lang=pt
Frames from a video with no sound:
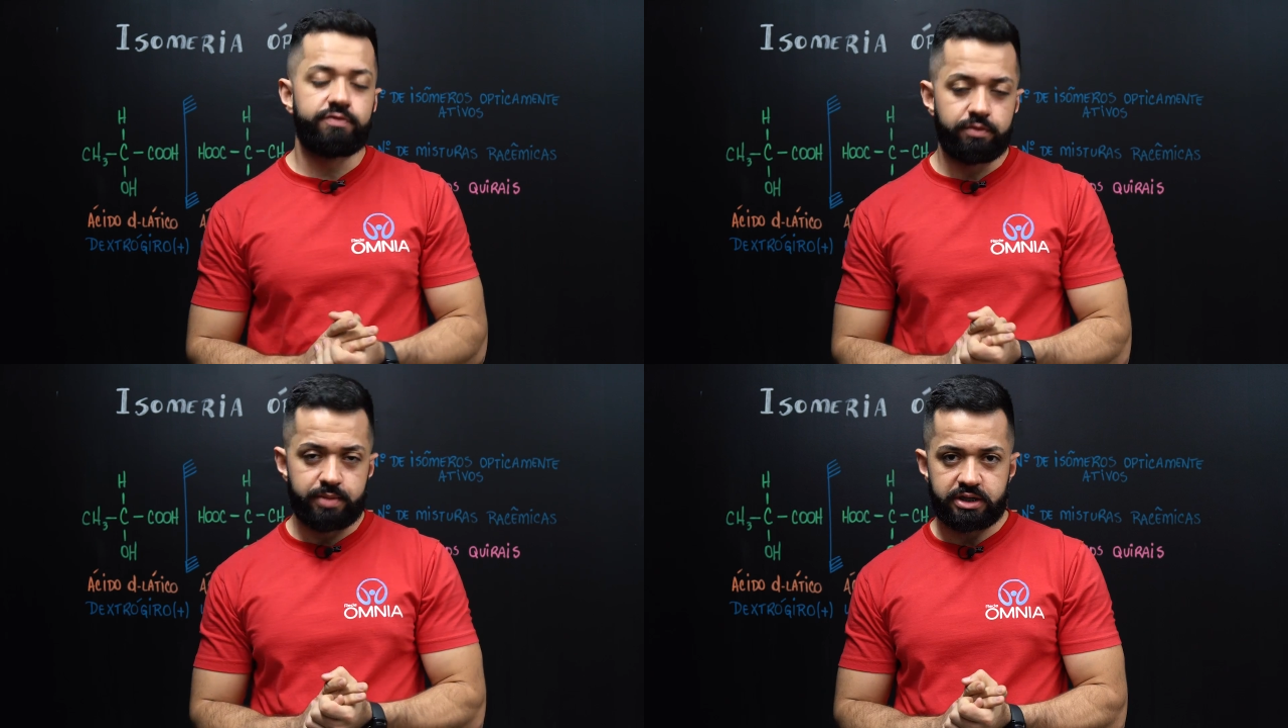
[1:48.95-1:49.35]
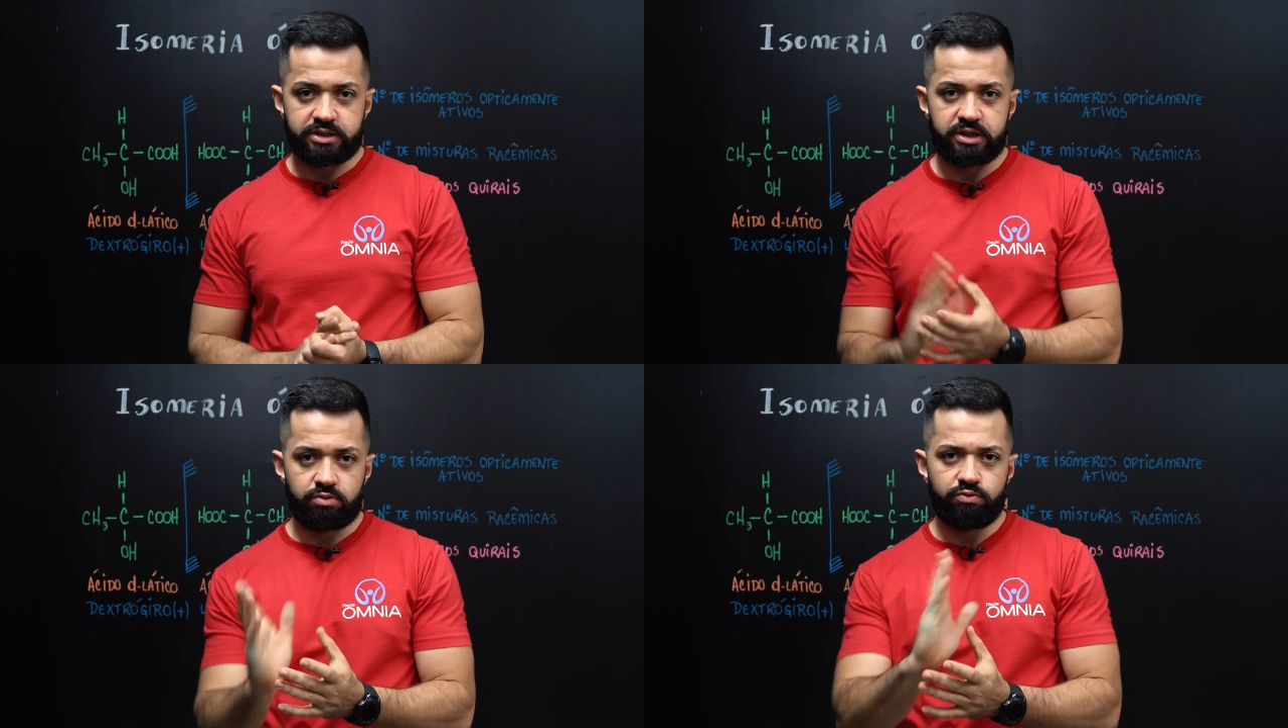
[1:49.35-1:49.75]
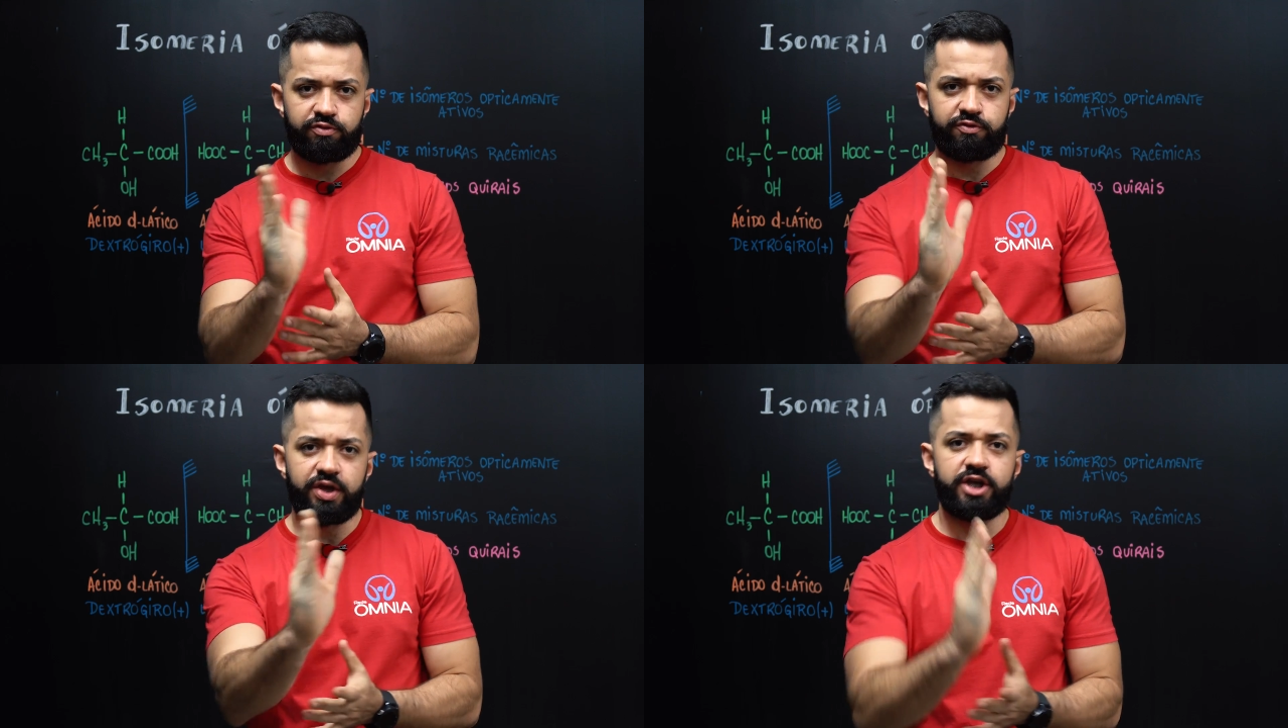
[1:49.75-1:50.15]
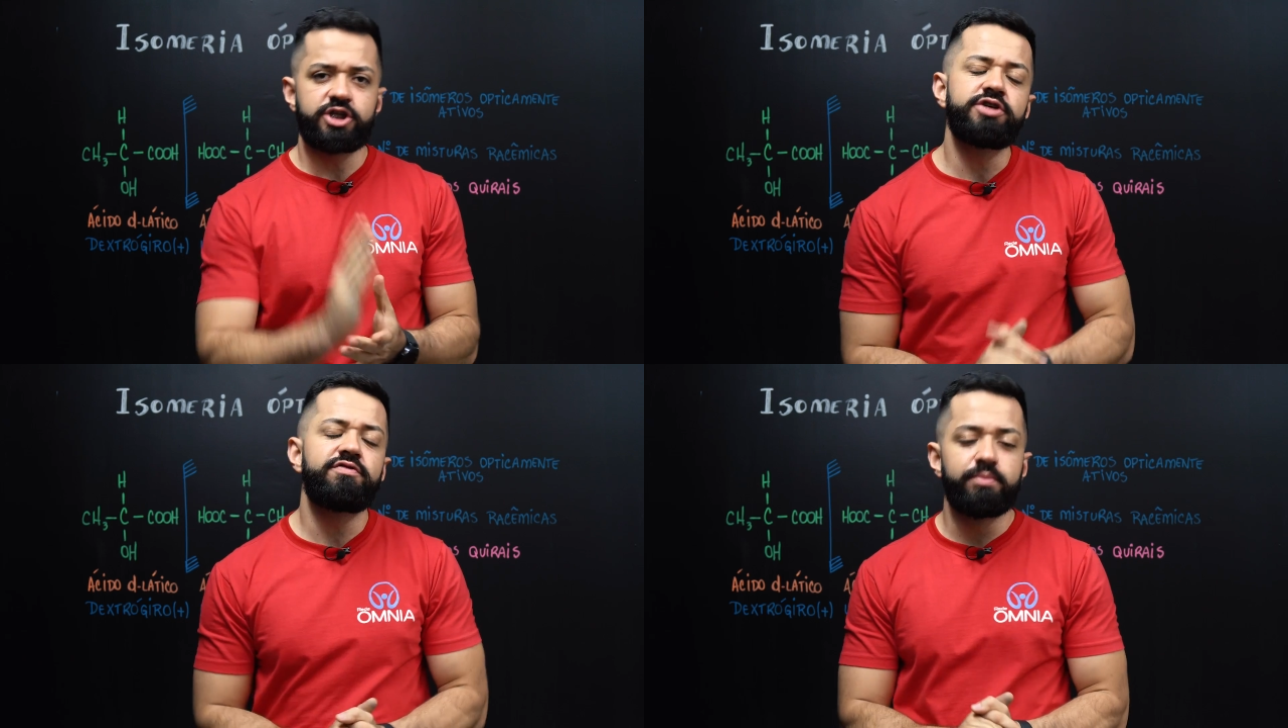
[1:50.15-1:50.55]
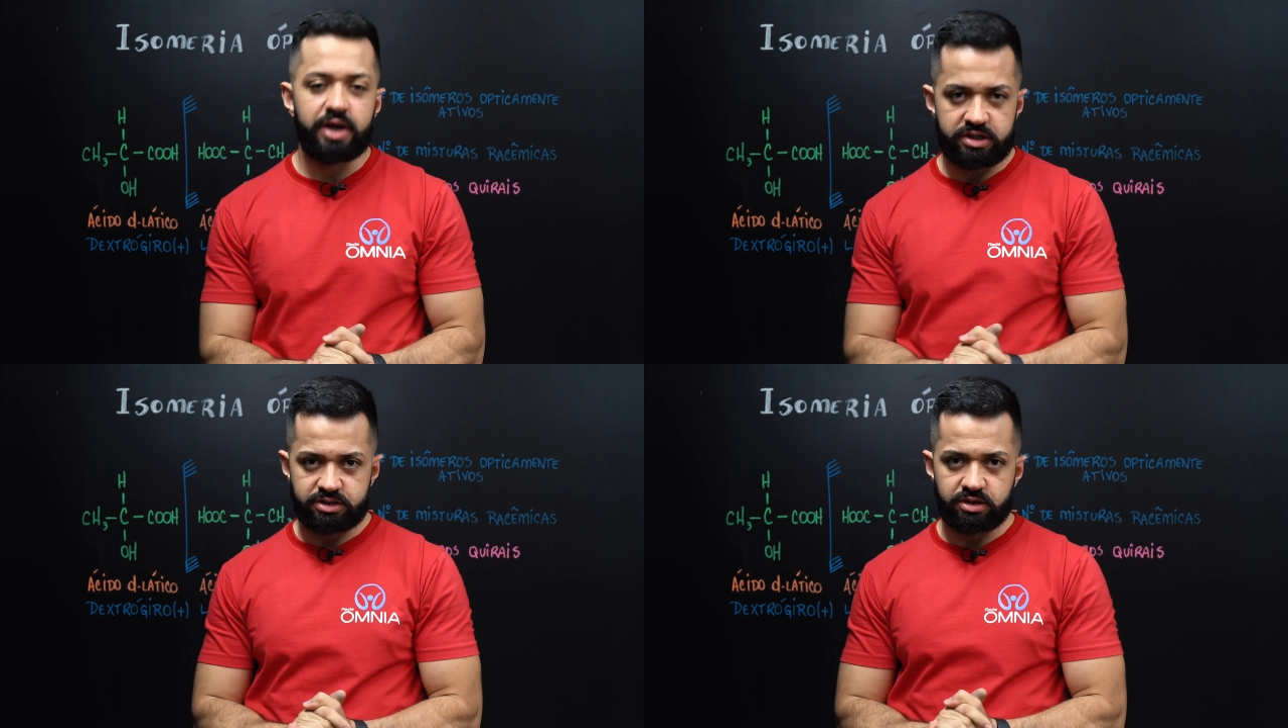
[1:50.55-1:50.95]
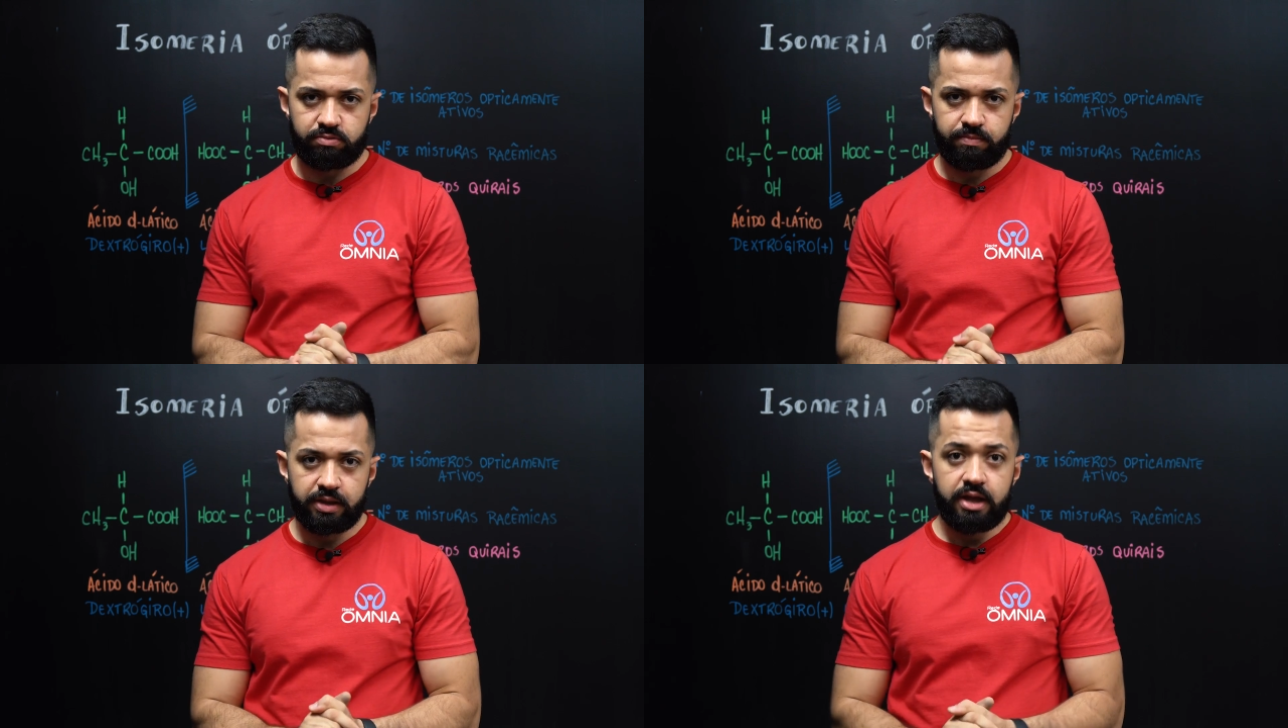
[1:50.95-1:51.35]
vibração, um feixe de vibração.